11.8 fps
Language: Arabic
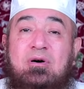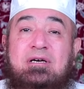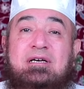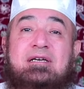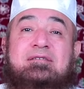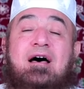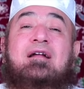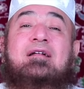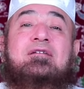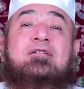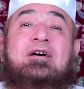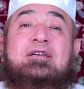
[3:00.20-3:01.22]
آه،
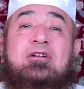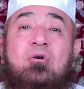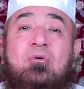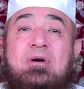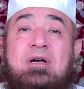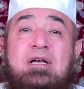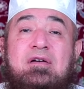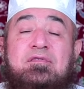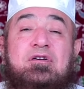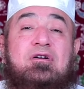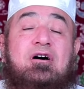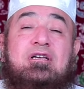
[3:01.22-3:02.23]
اتعرض الراي أهو
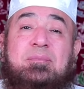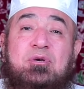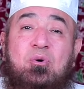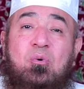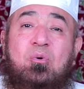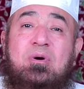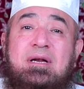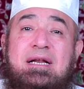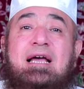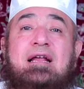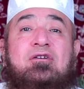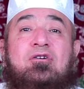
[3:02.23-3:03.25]
في رأي بيقول
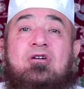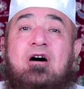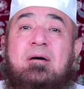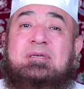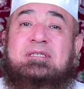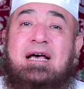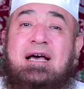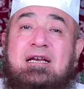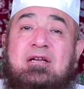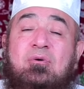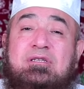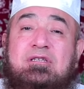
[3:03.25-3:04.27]
لا القراءة
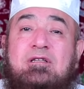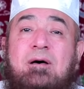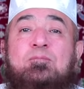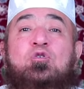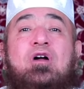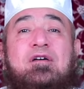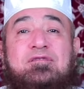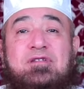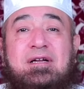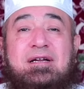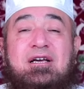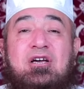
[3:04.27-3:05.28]
بتأني وتدبر
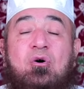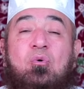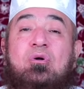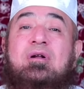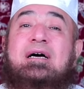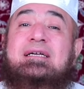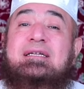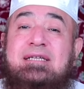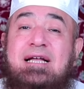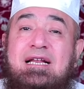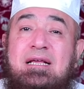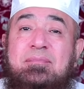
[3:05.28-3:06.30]
أفضل والرأي
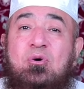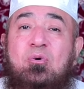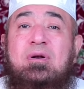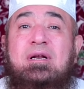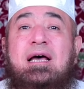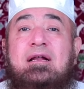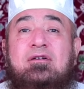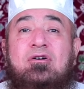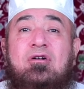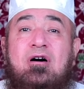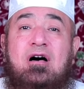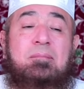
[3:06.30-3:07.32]
الثاني بيقول لا
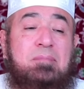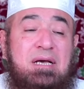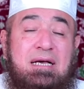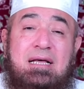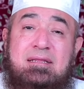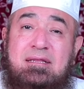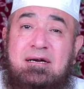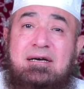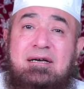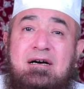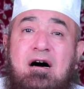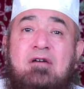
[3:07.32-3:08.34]
القراءة بكثرة
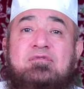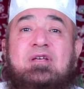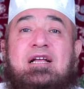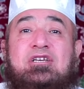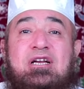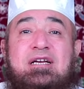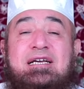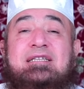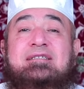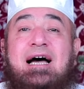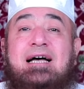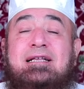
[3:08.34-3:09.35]
أفضل عشان
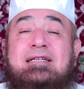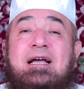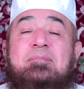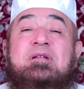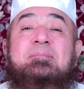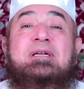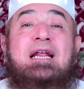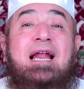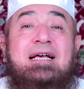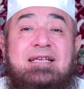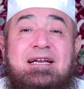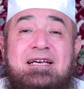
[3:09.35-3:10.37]
نعد عدد كبير من
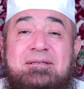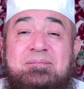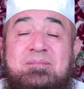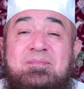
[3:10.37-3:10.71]
الحسنات